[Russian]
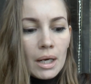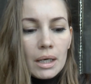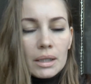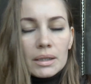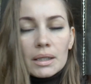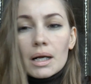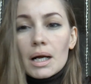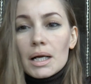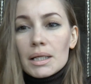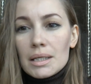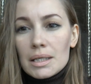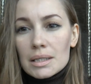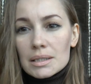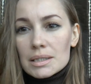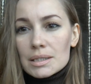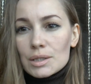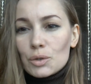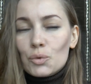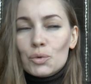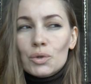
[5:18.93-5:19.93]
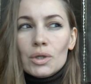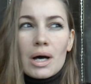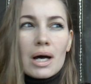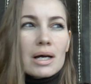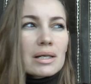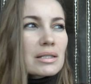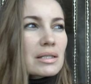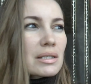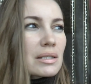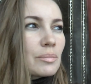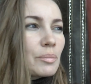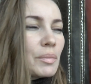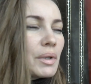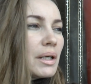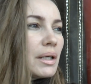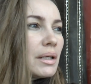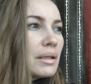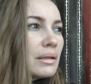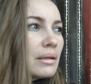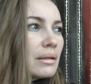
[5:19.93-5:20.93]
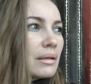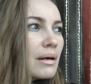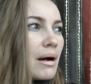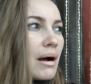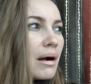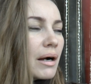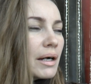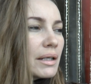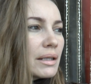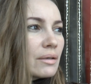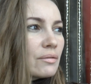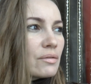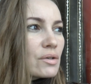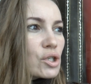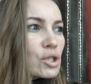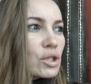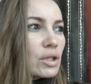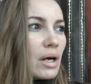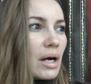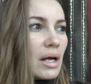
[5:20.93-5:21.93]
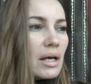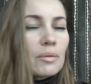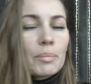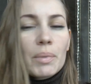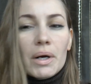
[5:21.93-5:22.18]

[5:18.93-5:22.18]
Наконец-то у нас мы так этого ждали,